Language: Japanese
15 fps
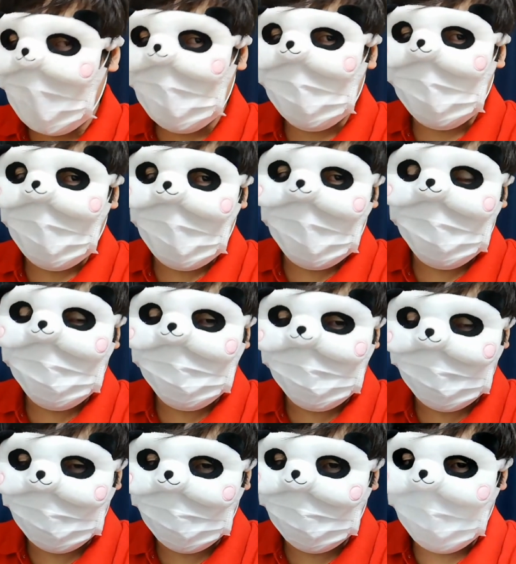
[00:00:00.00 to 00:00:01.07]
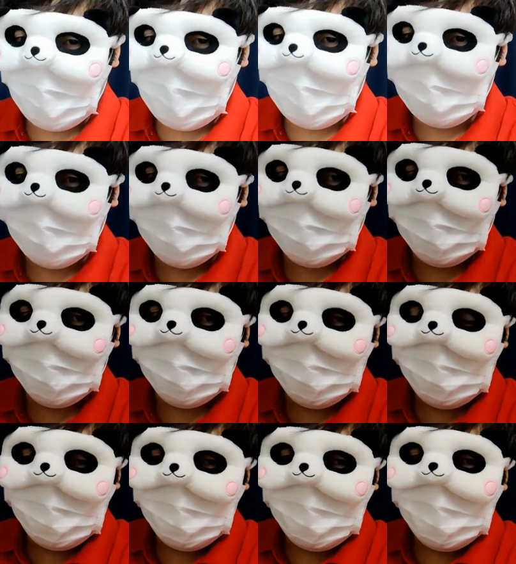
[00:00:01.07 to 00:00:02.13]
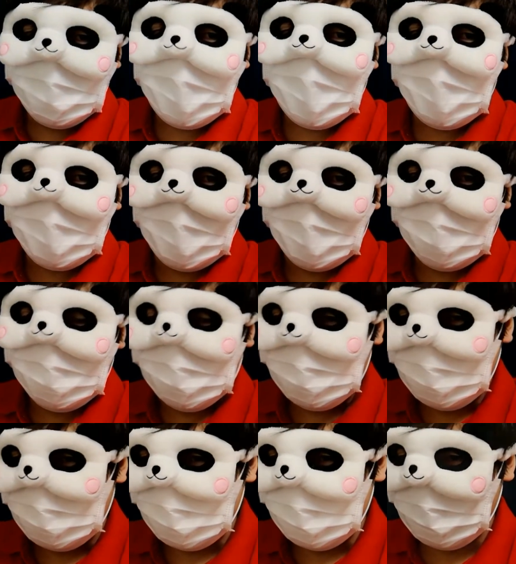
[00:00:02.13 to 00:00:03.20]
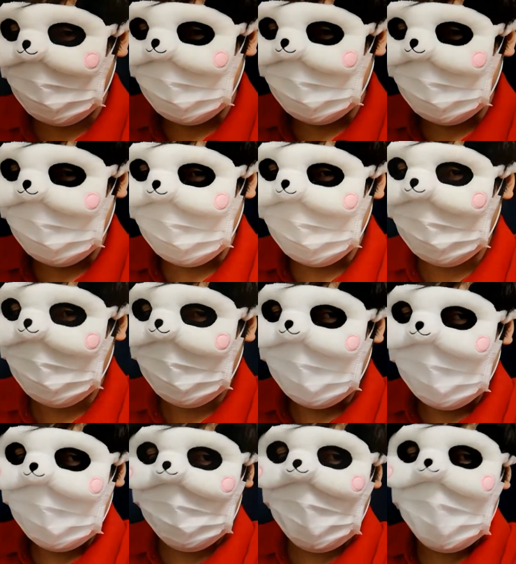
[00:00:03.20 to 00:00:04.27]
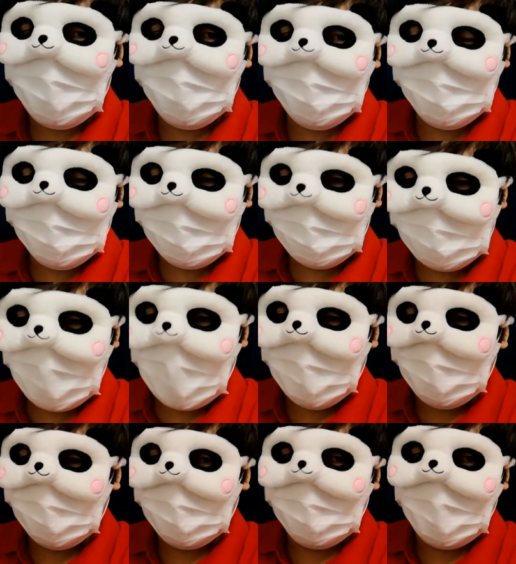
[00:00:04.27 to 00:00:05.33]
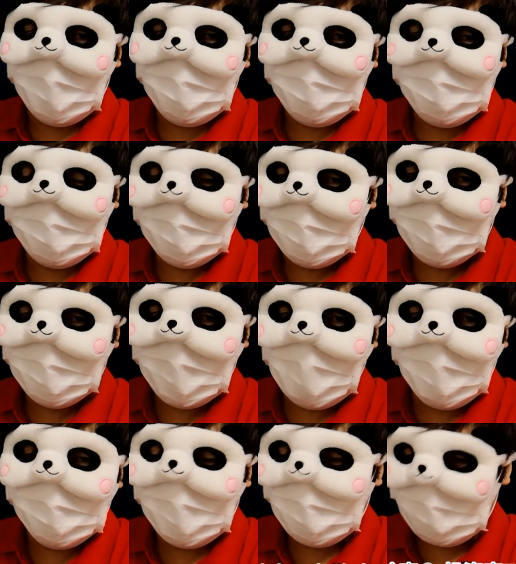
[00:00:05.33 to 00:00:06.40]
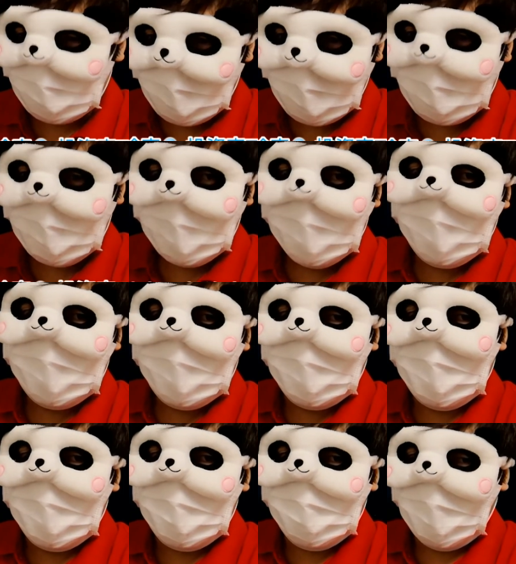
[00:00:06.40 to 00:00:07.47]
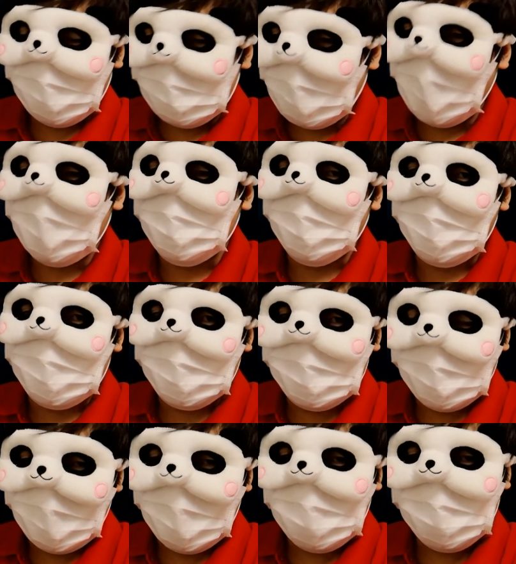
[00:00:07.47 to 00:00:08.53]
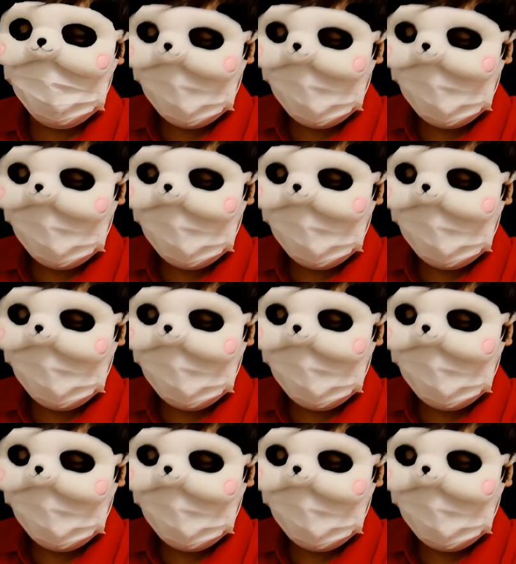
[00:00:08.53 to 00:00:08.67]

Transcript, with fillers: いしね、うん、あの、なんかね、うん、まあ、自分タイプのね、えー、顔だしね、えー、まあ、スタイルもいいしね、